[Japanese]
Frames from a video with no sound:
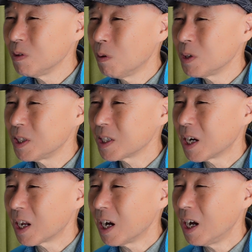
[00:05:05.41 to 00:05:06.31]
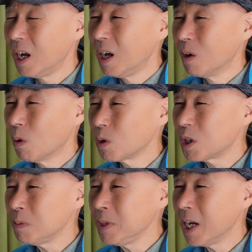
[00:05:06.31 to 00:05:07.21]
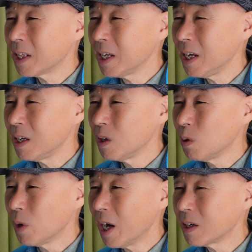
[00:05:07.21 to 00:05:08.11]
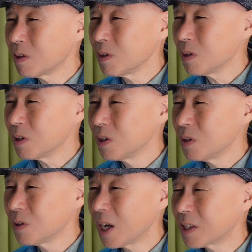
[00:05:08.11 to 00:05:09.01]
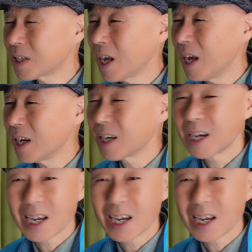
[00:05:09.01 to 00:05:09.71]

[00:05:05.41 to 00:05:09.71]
うごにちから星宮で予約受付